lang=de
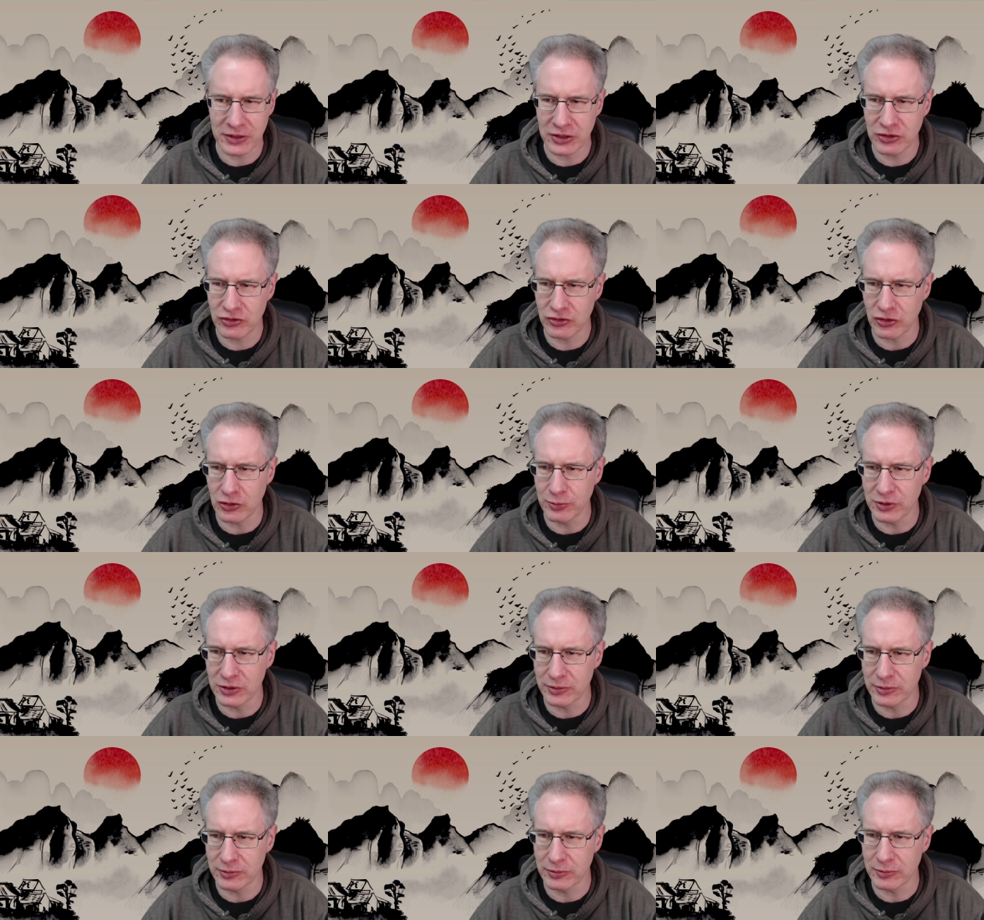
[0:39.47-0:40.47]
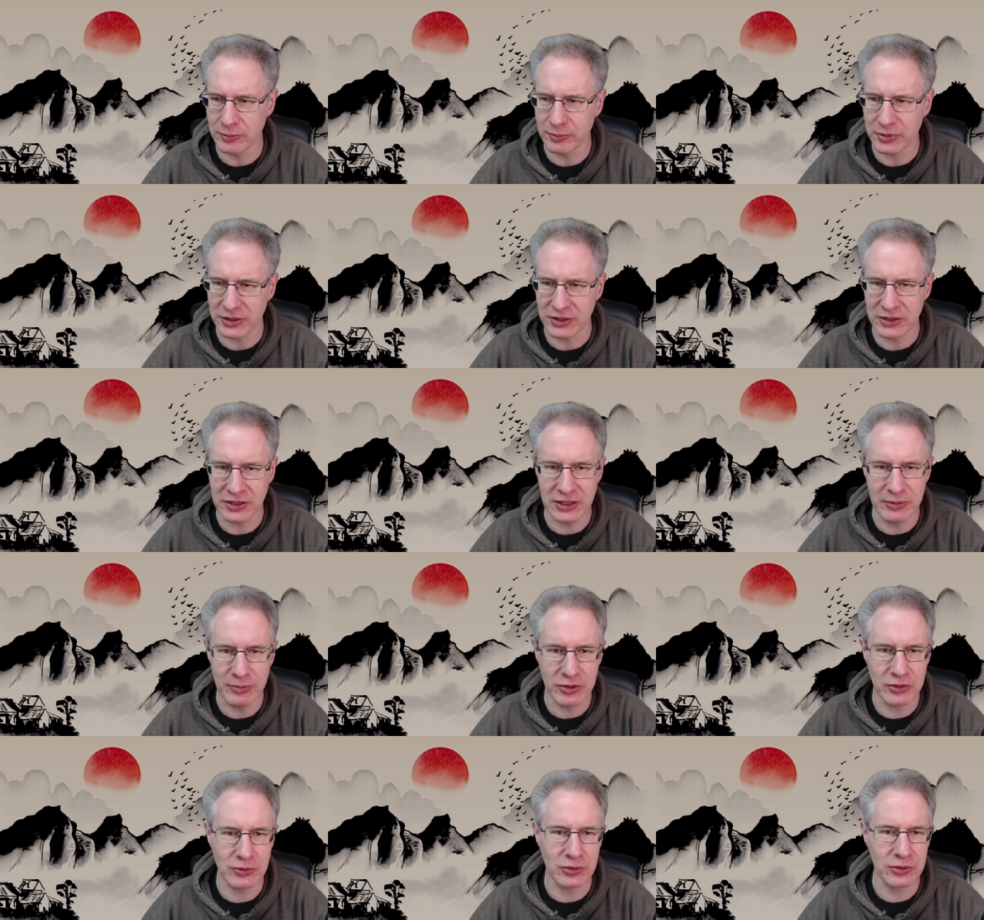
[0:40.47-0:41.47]
Ich schaue mir eine Partie
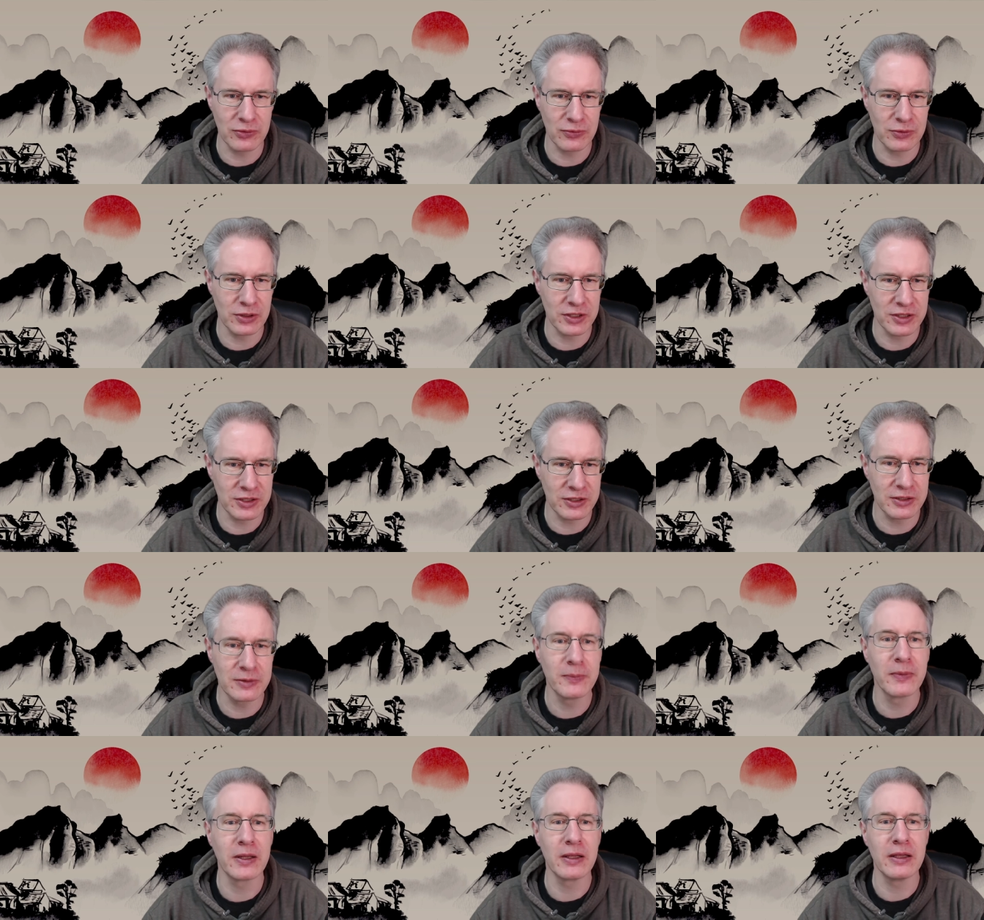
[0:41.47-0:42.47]
mit euch vielleicht an,